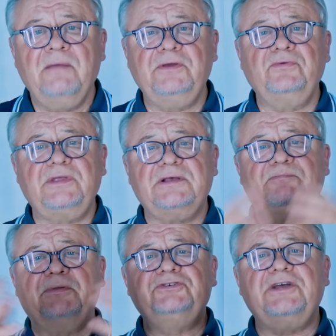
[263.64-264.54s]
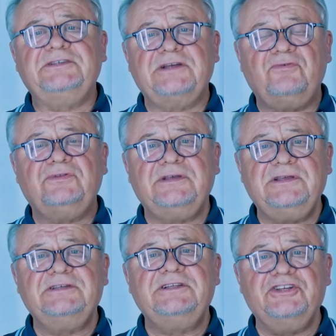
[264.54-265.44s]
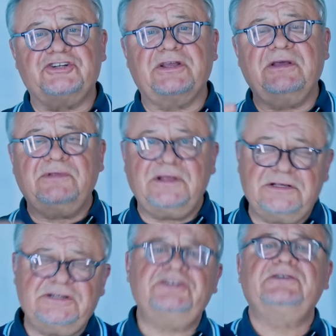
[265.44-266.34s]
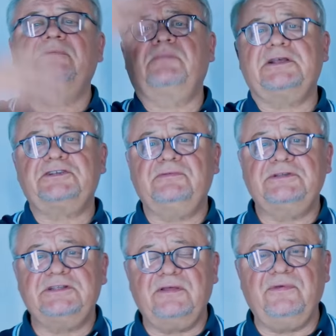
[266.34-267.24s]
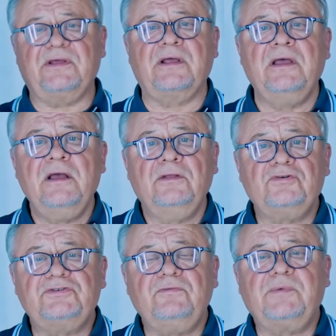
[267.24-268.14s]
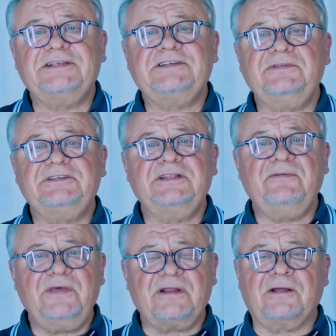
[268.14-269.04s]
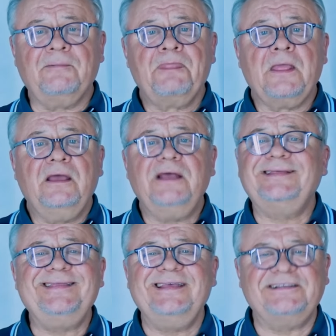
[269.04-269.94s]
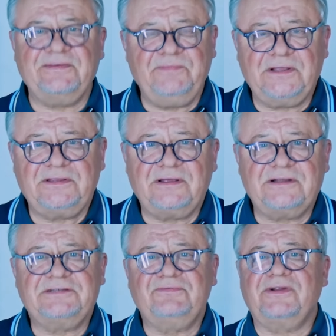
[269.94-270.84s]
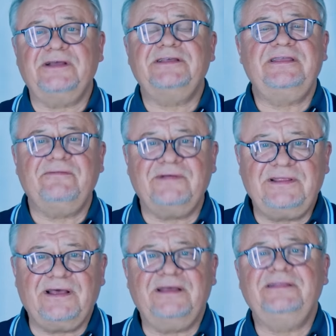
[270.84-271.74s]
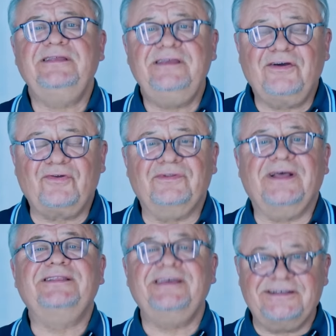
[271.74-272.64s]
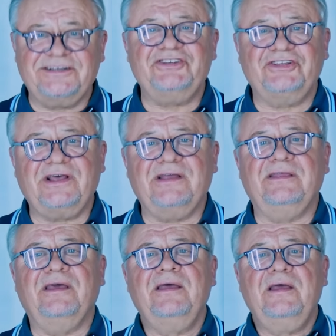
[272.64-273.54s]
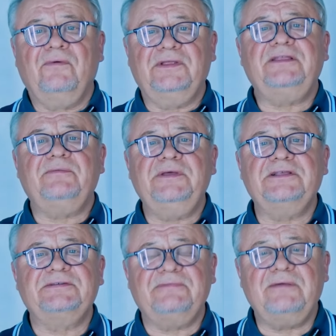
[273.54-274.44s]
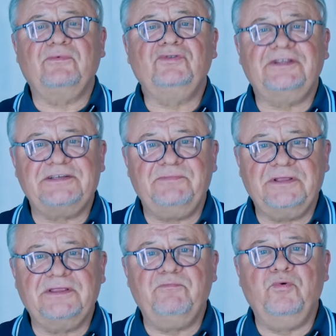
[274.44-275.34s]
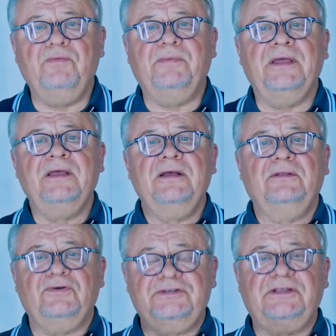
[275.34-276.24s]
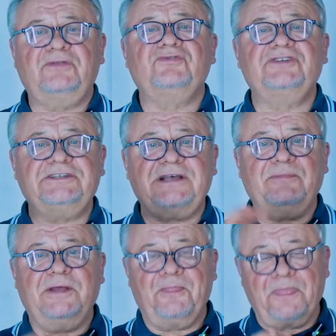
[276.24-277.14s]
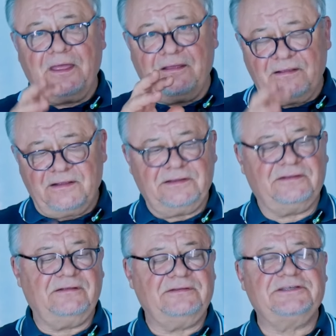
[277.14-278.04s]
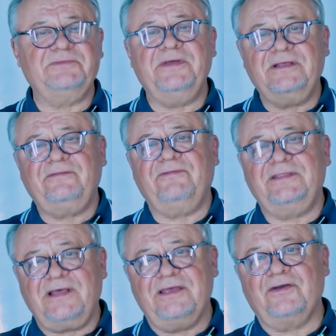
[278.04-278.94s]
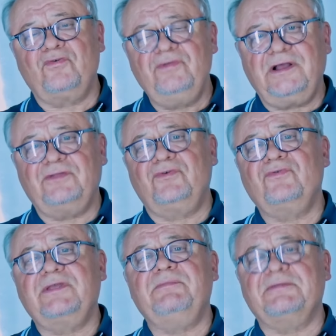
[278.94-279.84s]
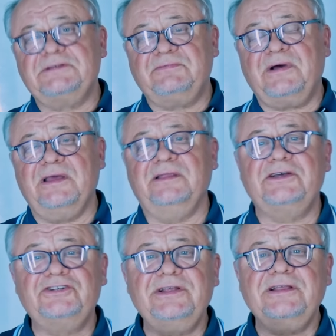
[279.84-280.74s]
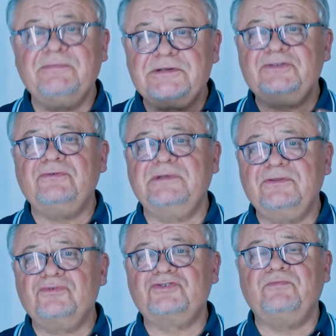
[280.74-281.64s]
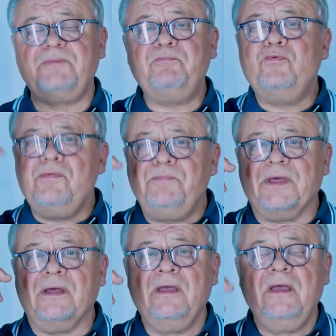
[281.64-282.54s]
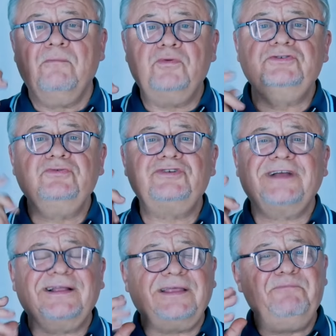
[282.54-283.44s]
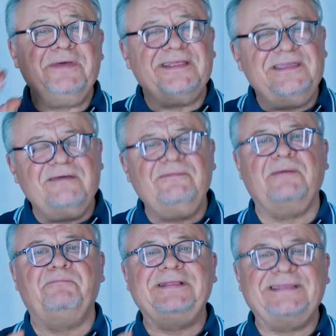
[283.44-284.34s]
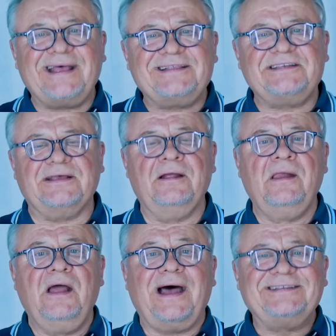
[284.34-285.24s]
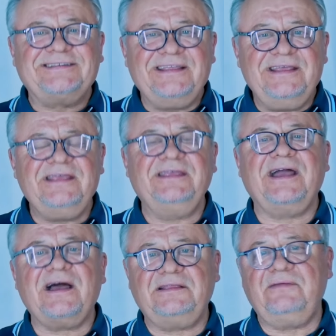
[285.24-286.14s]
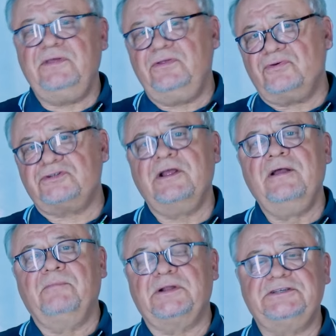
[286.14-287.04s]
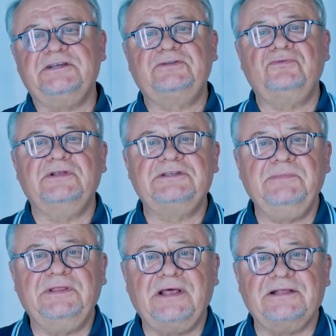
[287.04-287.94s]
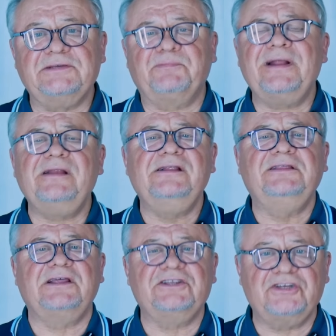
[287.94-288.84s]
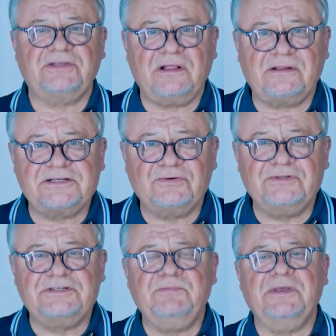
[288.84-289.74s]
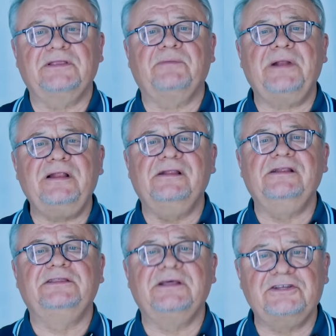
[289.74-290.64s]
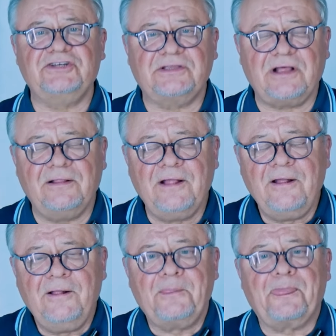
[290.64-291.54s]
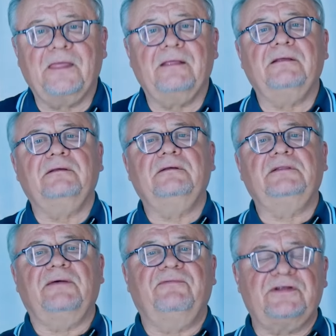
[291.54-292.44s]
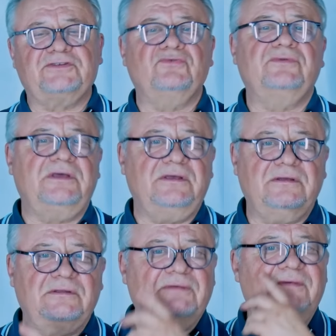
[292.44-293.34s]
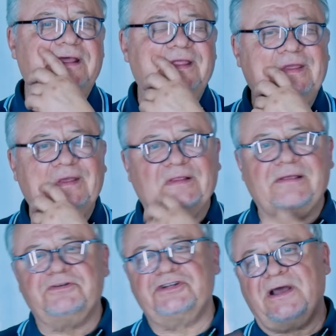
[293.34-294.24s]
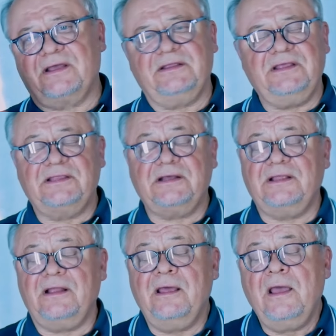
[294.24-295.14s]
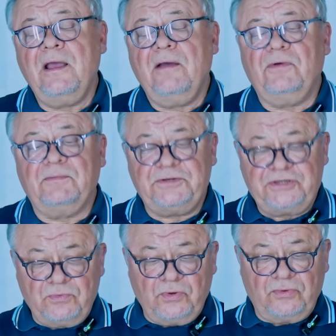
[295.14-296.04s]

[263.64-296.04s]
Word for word: Поэтому у тебя получается какой-то излишек, и вот этот излишек выбрасывается наверх. То, что выбрасывается наверх, это не цементный раствор, это не вода, это не грунт, это их сочетание. Вот это мы называем грунтоцементной пульпой. То есть это тот же самый э, цемент, вода и грунт, который у тебя в свае. даже на этом основано то, что по пульпе можно уже как-то оперативно пытаться оценить, как ты ведешь процесс цементации. Правильно ли ты рассчитал расход цемента, правильно ли ты рассчитал э, там, форсунки, давление, там, шаг и, и так далее. Вот. Почему?